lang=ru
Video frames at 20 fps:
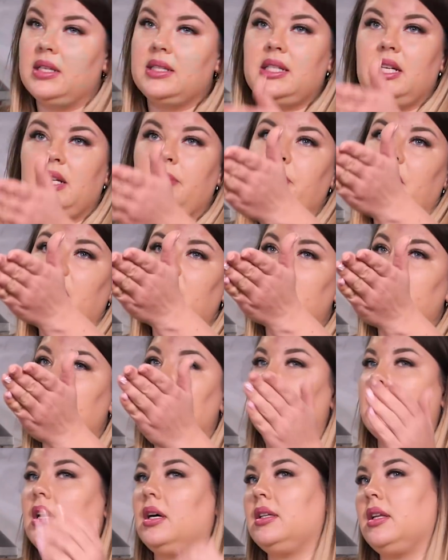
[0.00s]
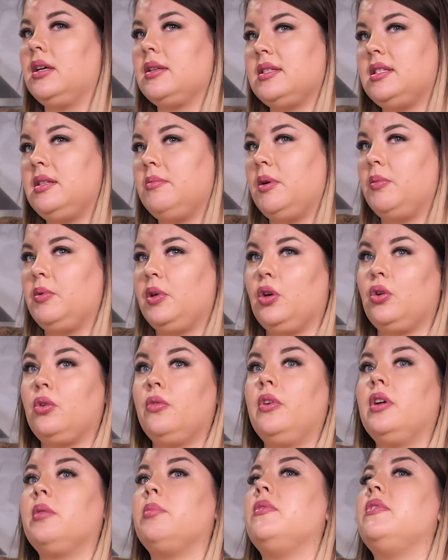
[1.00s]
С ребятами, когда снимаем
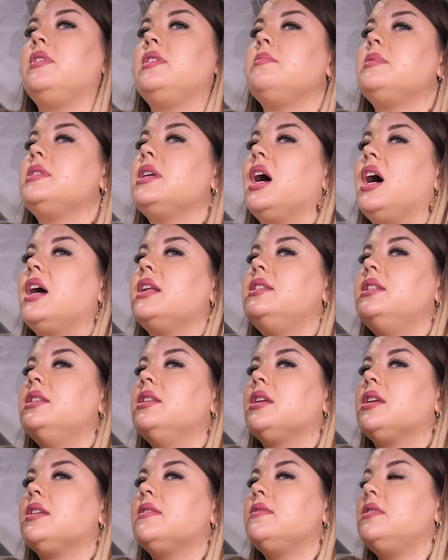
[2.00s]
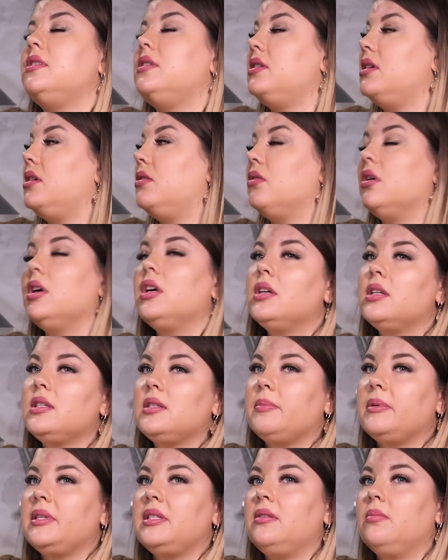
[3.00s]
кикуфейк, мы видимся один раз в неделю.
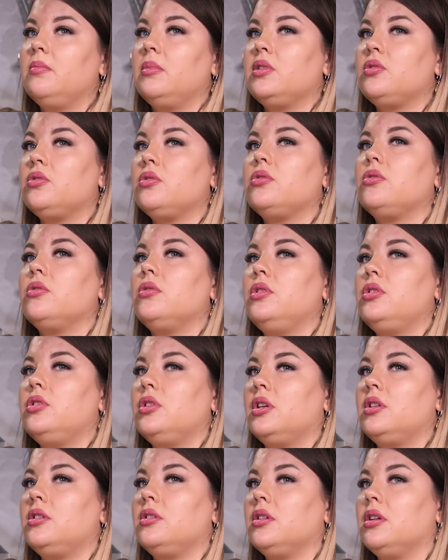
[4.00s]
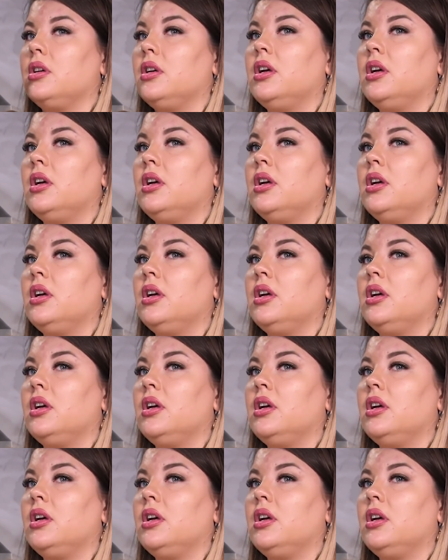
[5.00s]
Спасибо большое, что не чаще.